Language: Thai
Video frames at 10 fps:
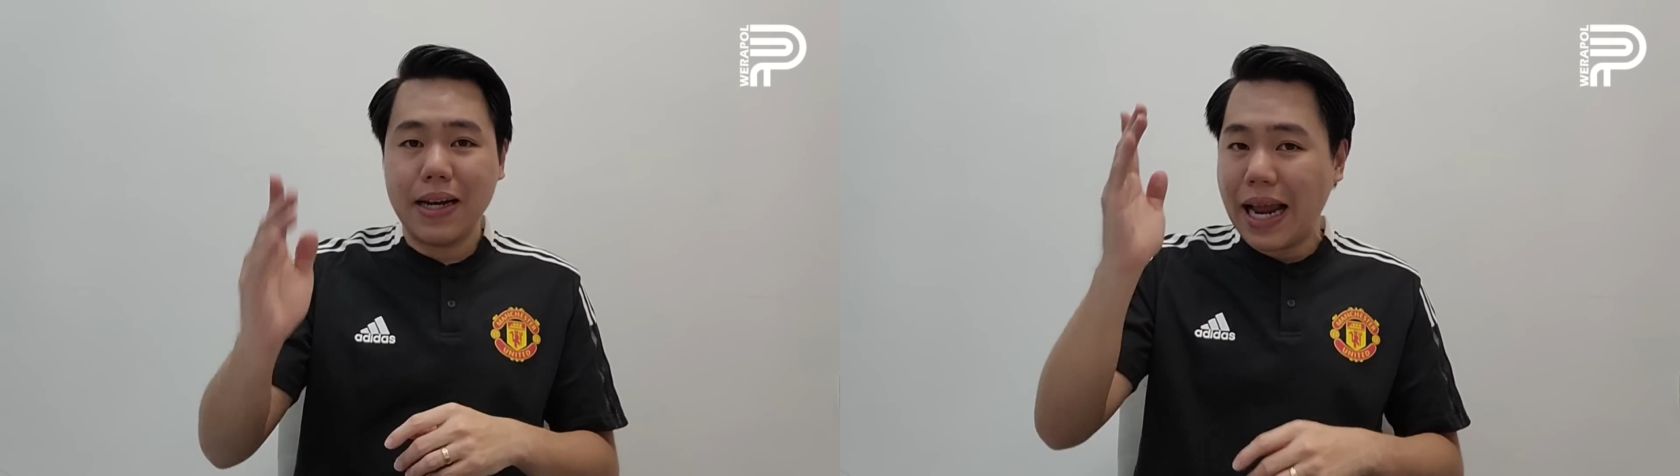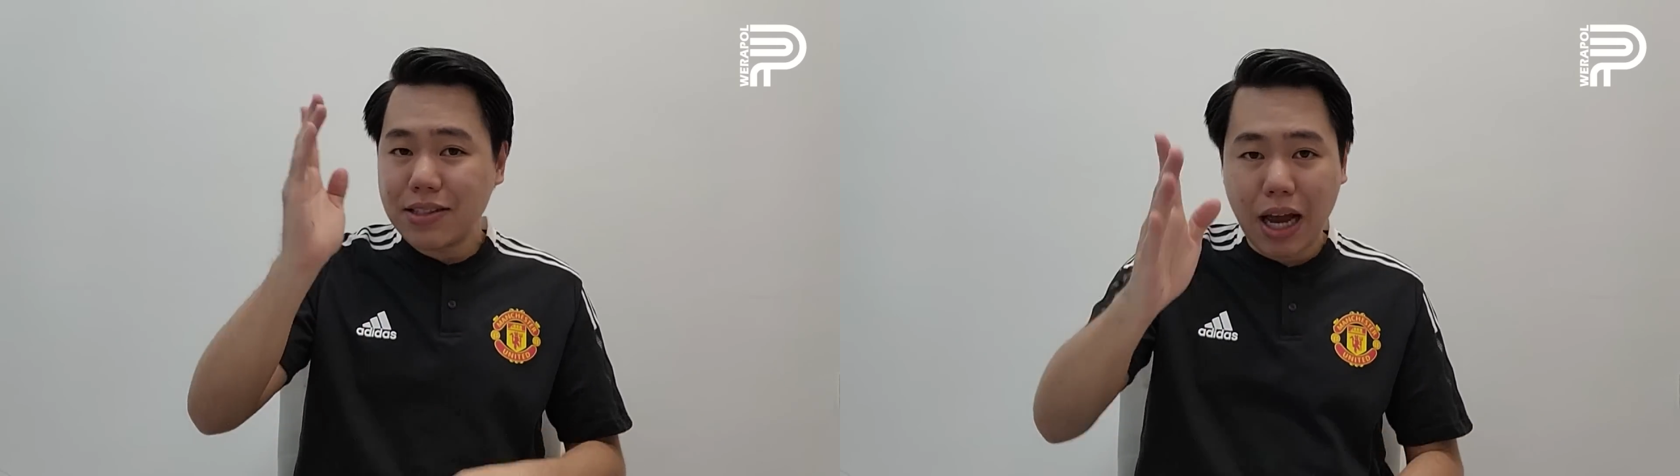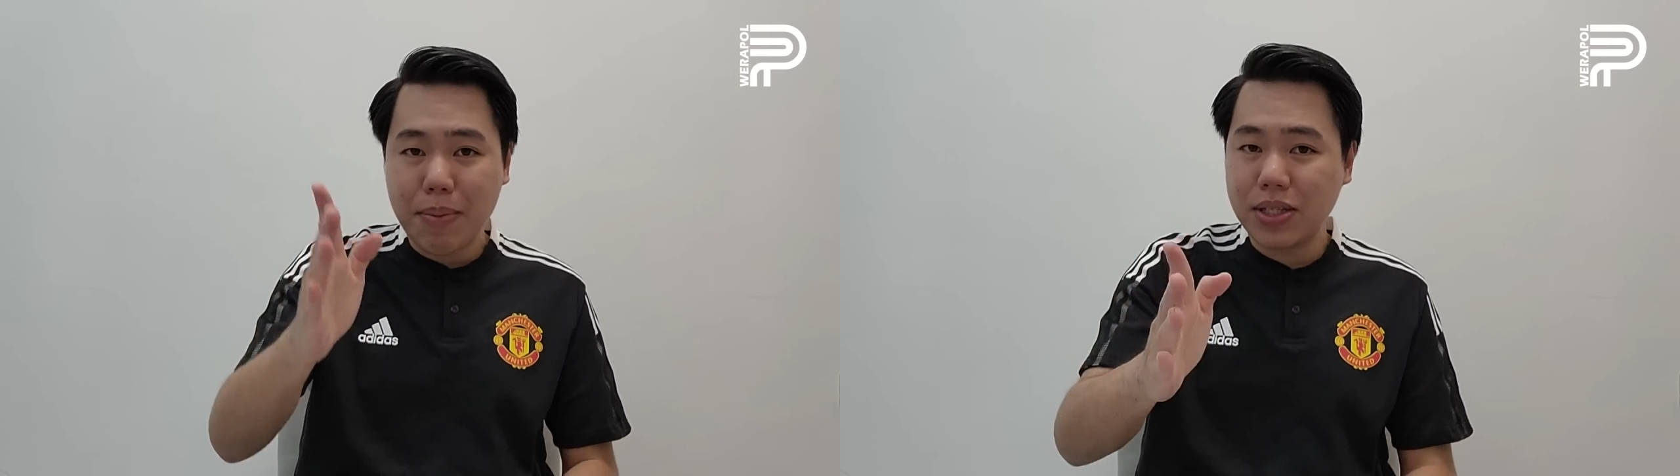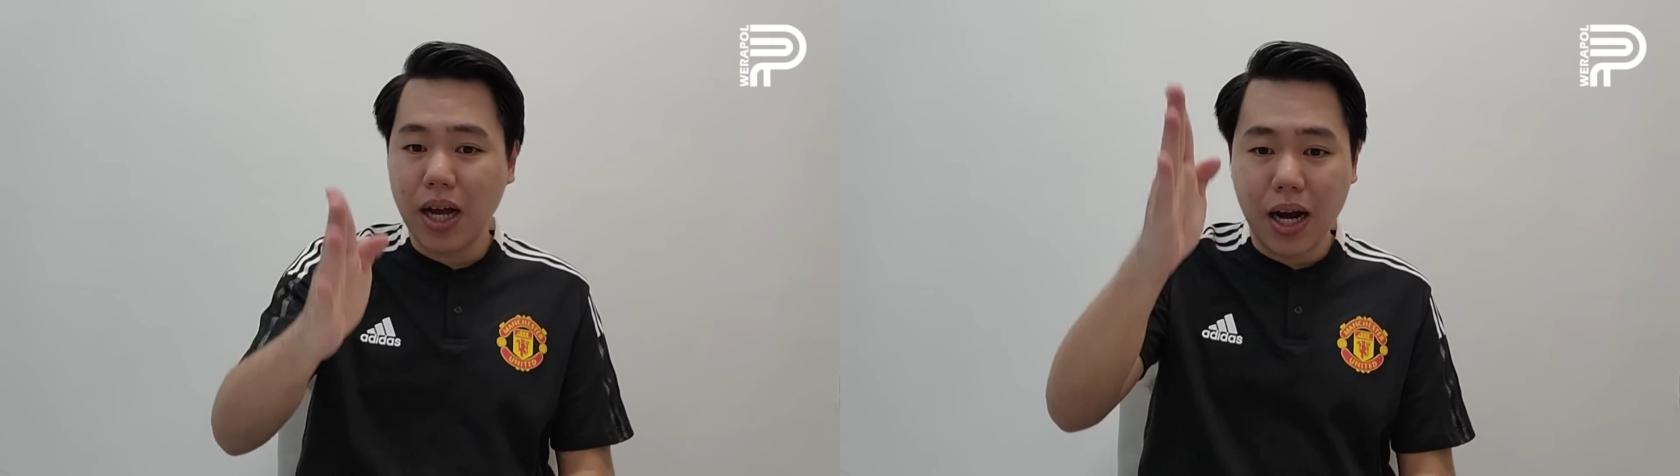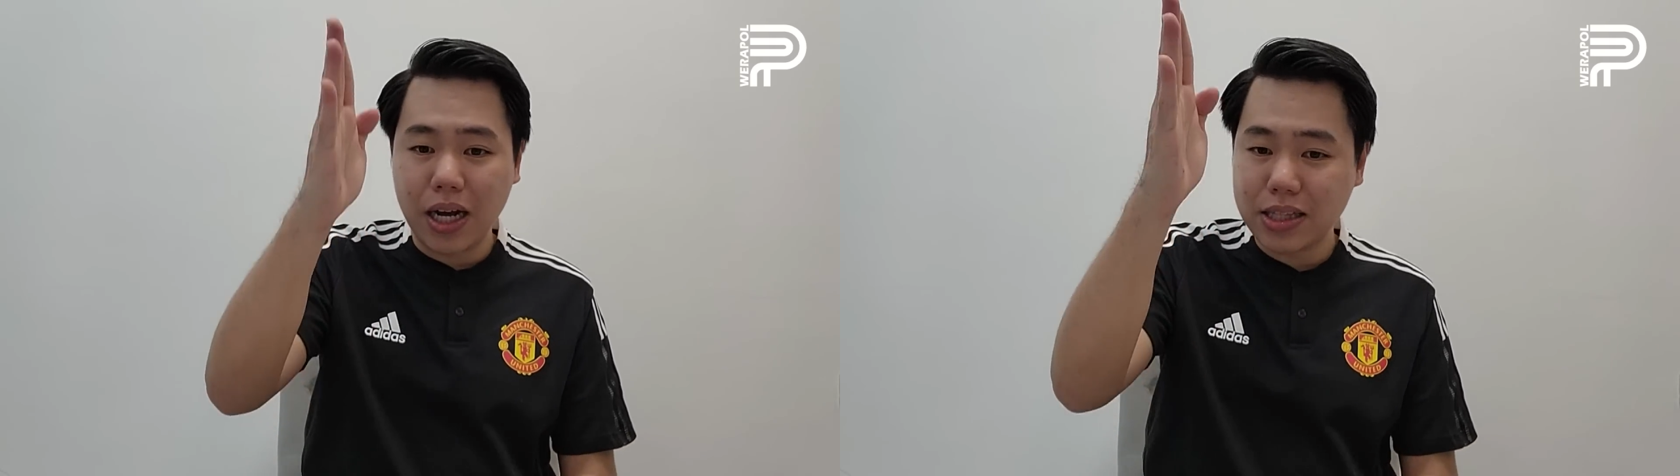และซาบิเซอ
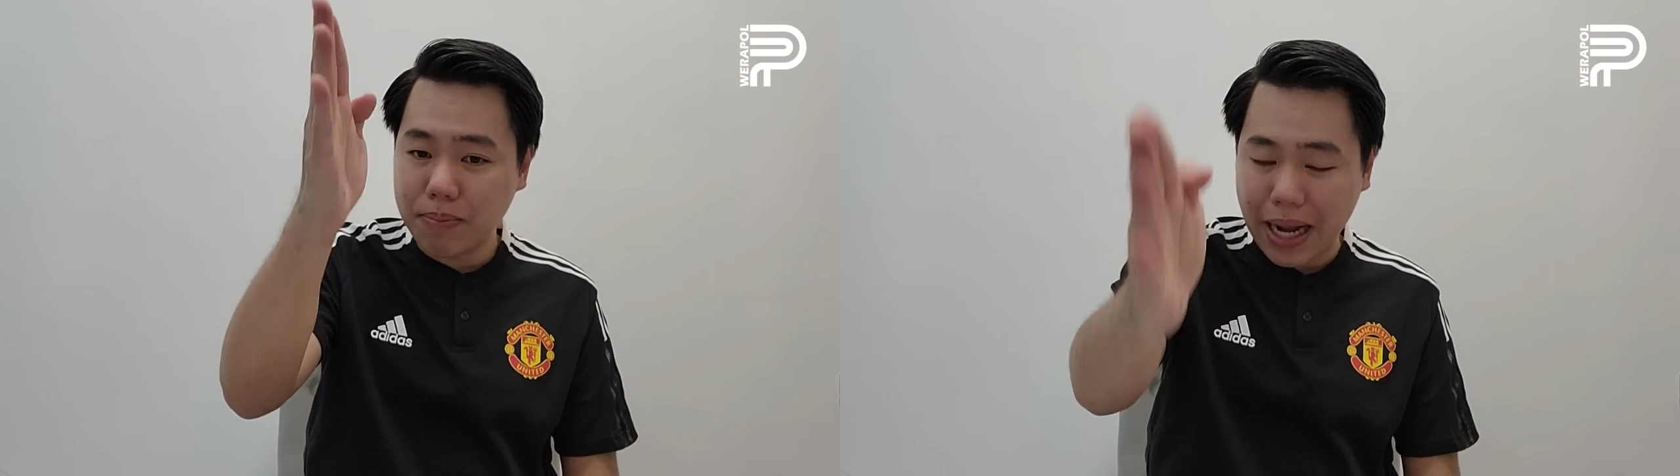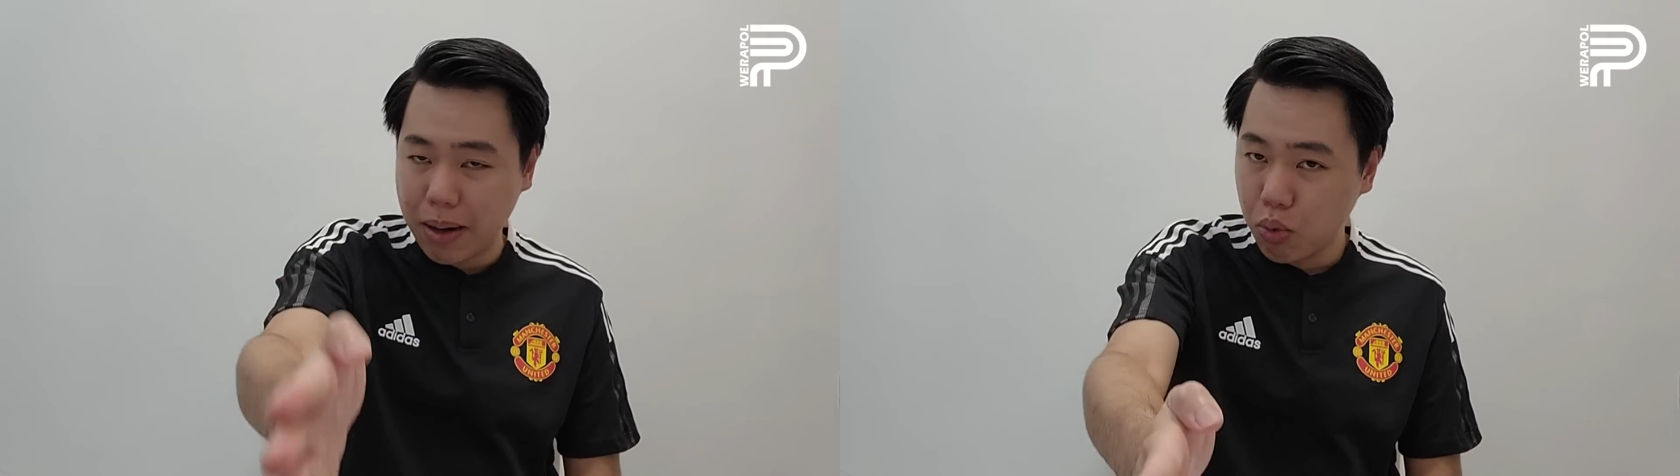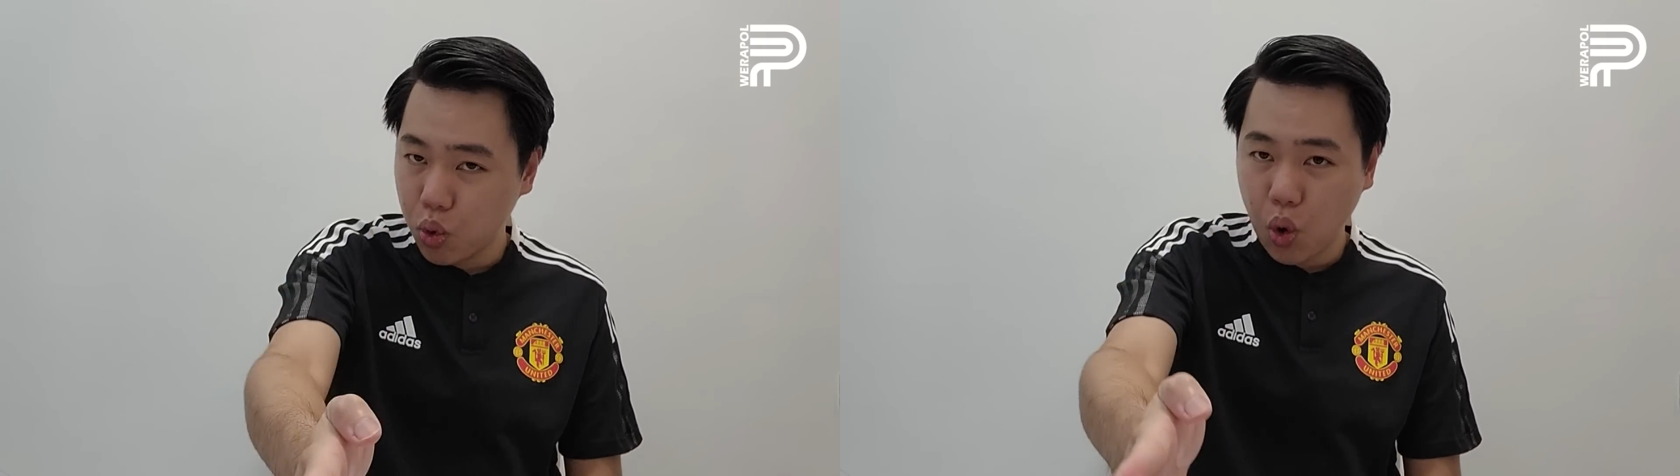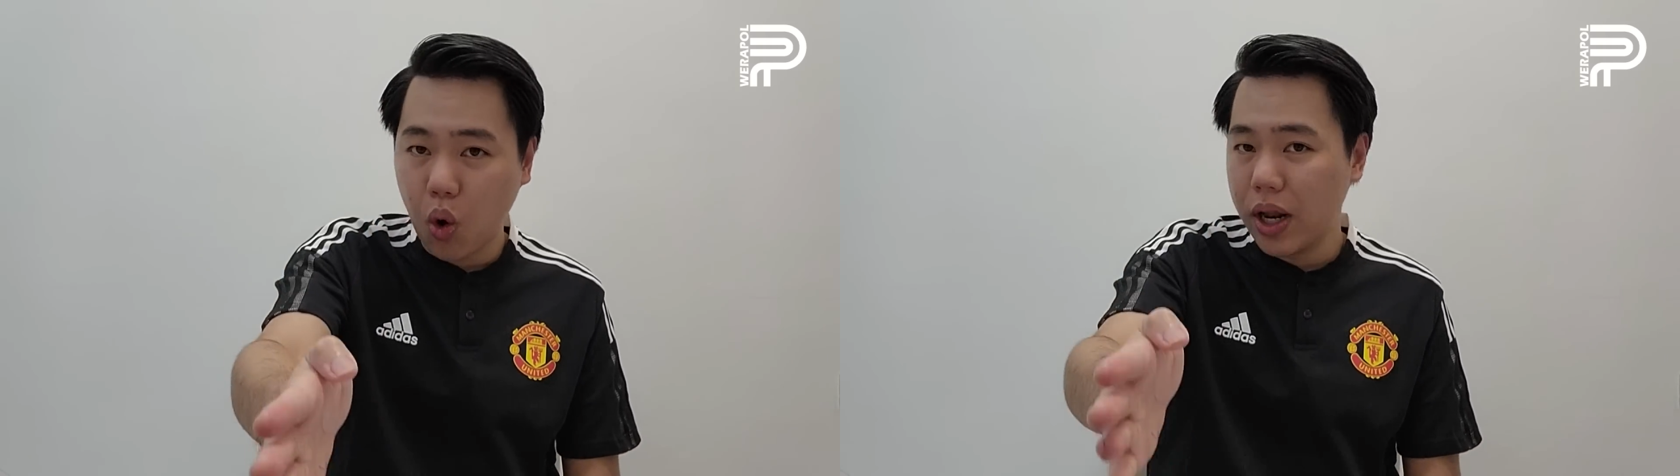ร์คือตำแหน่งบรูโน่